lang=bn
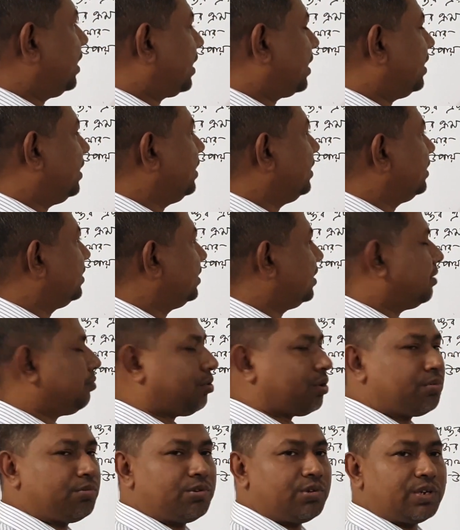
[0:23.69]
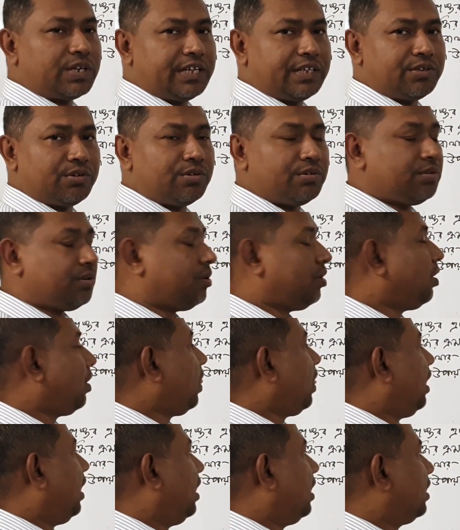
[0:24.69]
থাকে যেটা পরমাণুর কেন্দ্র
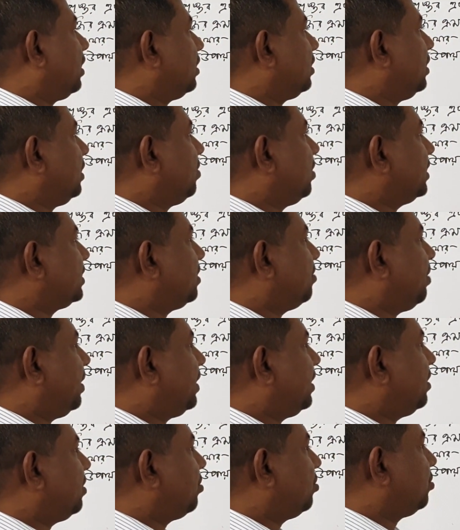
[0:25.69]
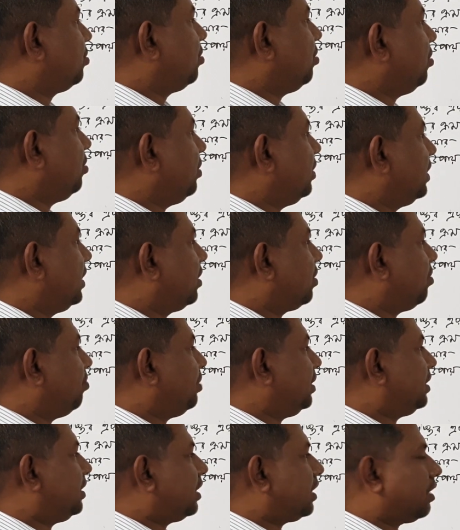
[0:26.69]
আর নিউক্লিয়াসের বাইরে কতগুলো এরকম
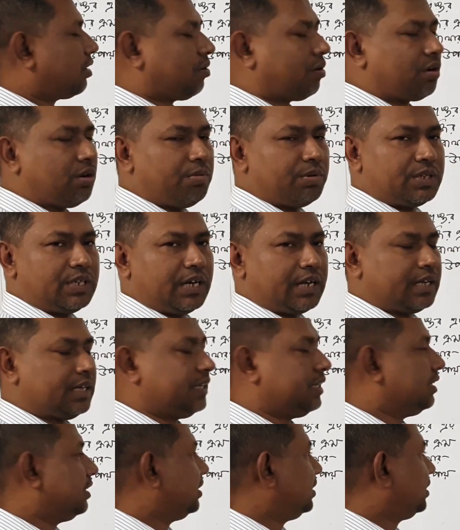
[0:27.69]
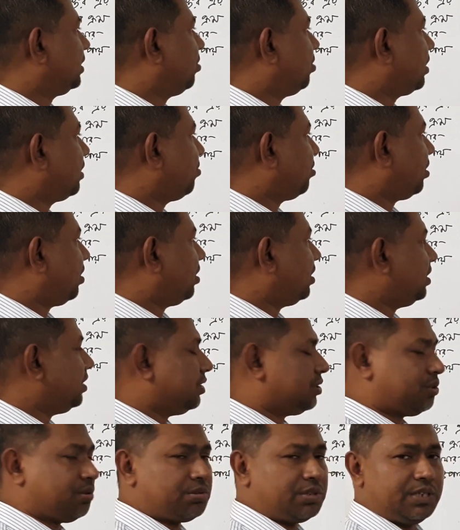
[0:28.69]
বৃত্তাকার কক্ষপথ থাকে যেগুলোকে বলা হয়
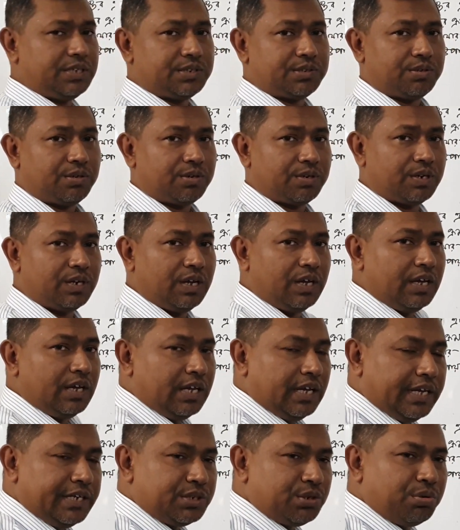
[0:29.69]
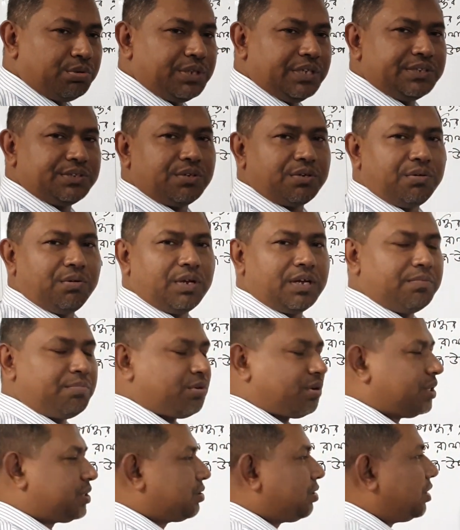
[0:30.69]
শক্তি স্তর এই শক্তি স্তরগুলোকে
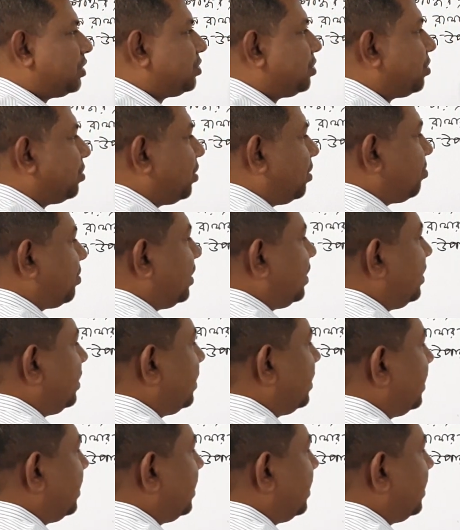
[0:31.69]
প্রকাশ করার জন্য আমরা